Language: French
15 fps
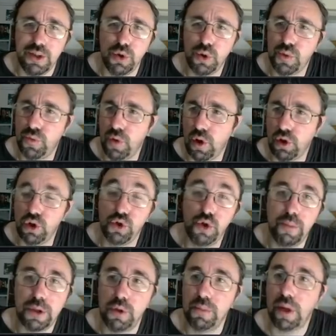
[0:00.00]
SourceForge, je ne suis
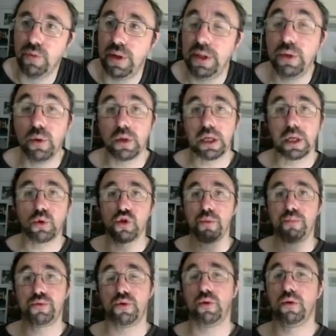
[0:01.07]
pas super fan. Donc il y a trois
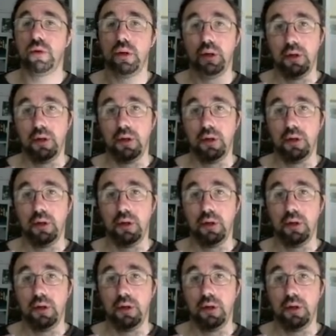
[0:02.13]
options.